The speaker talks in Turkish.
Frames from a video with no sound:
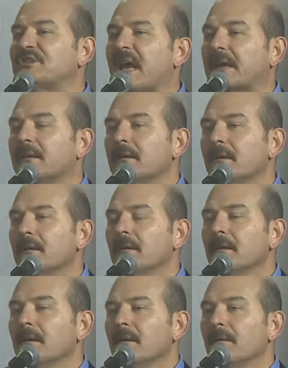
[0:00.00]
isek
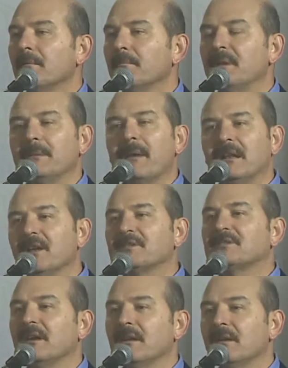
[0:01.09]
bilmeliyiz
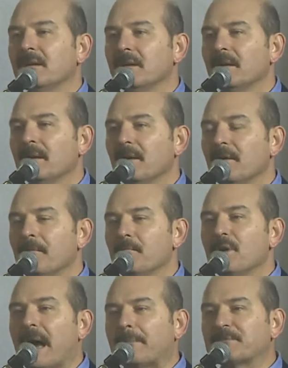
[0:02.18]
ki
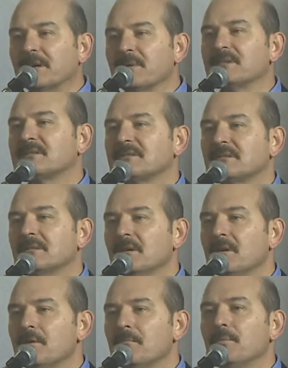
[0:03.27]
bu yaptığımız
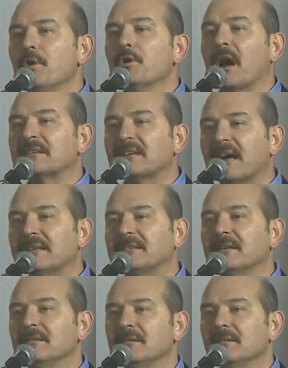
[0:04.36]
büyük
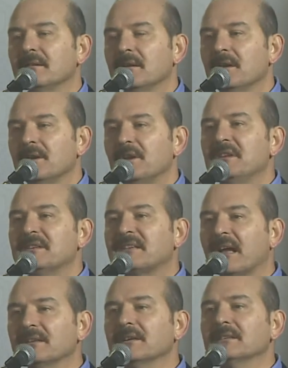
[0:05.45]
asaletin
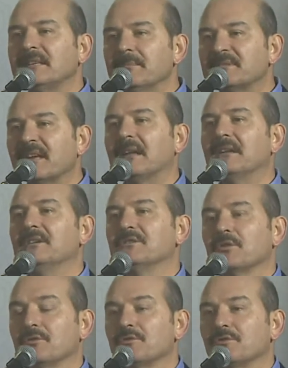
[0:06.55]
insanlığın timsalinin
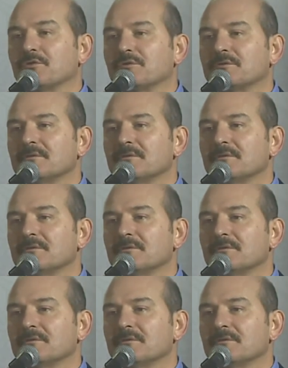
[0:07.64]
sonucudur.